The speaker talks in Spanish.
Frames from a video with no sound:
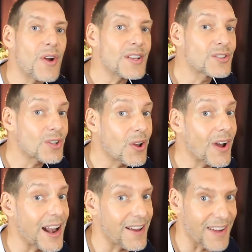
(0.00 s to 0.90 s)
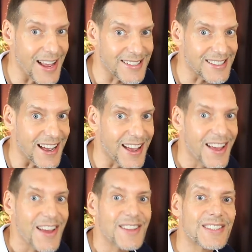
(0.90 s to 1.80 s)
no es solo alabanza,
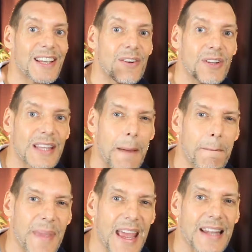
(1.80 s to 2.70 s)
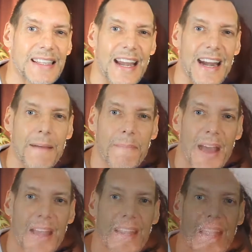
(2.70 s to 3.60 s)
sino también
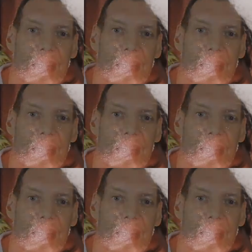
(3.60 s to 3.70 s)
derramar